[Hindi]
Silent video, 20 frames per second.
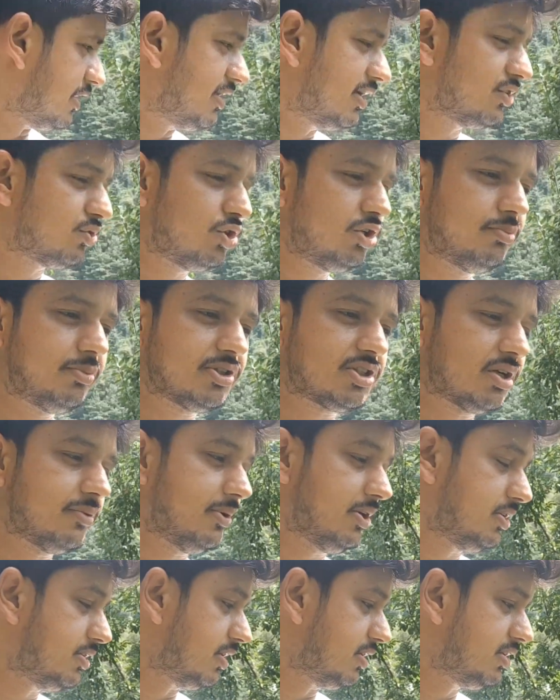धनिया तो नहीं
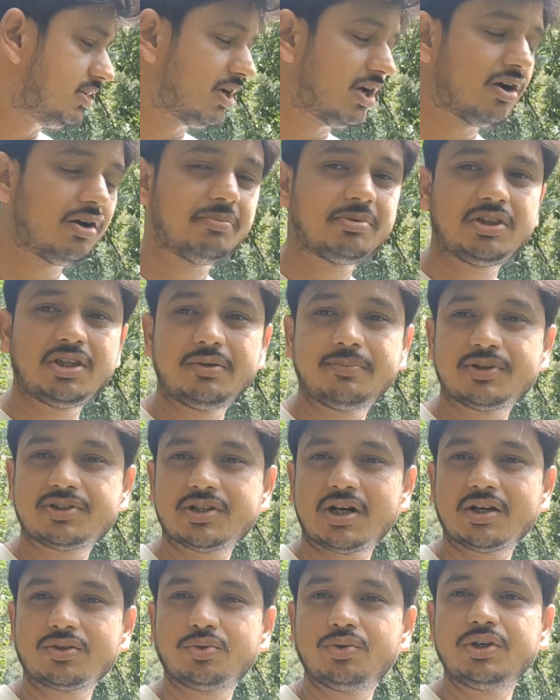बचा भाई धनिया इतनी
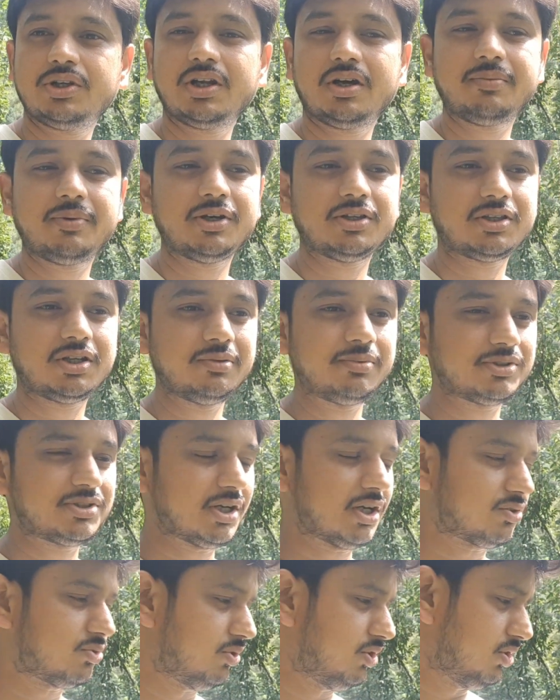बरसात हुई ना भाई इतनी
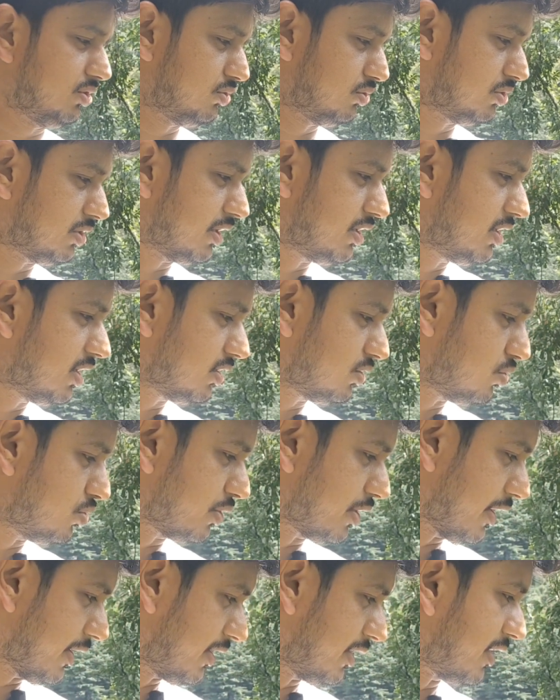बरसात हुई तो धनिया तो
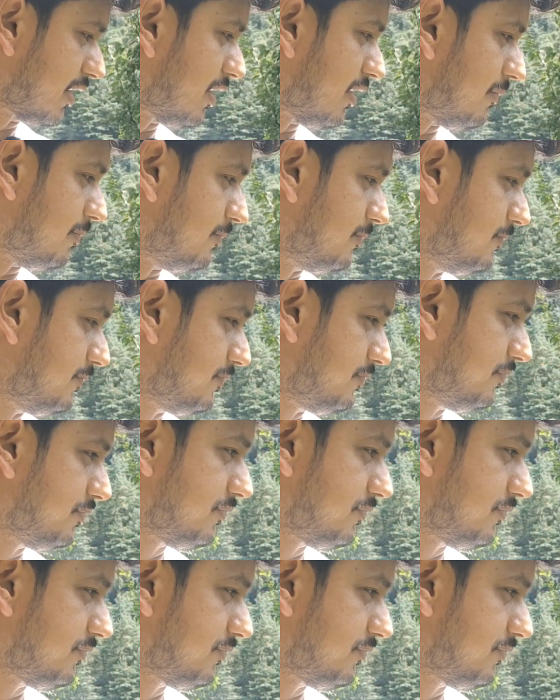हो गया खराब